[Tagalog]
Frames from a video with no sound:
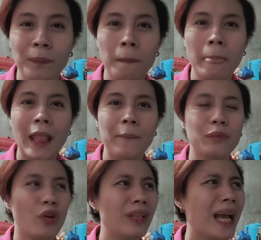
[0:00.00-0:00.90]
no,
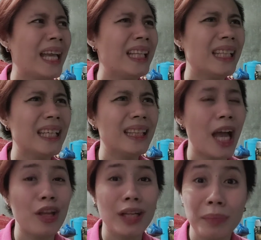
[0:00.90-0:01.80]
na hindi tayo
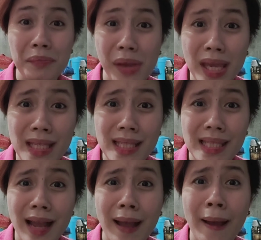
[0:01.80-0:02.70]
nagbe-base
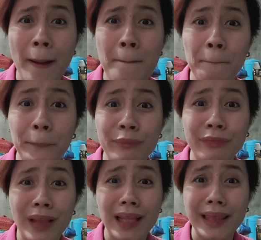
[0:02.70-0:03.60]
sa
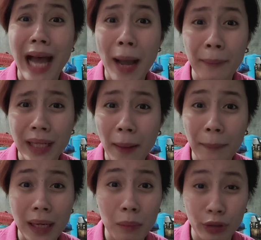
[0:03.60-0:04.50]
dami ng
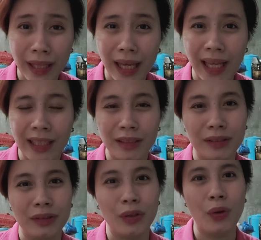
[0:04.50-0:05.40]
palamuti,
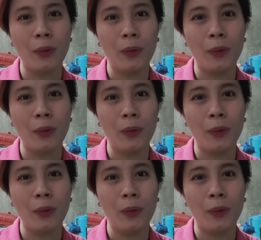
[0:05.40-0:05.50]
no.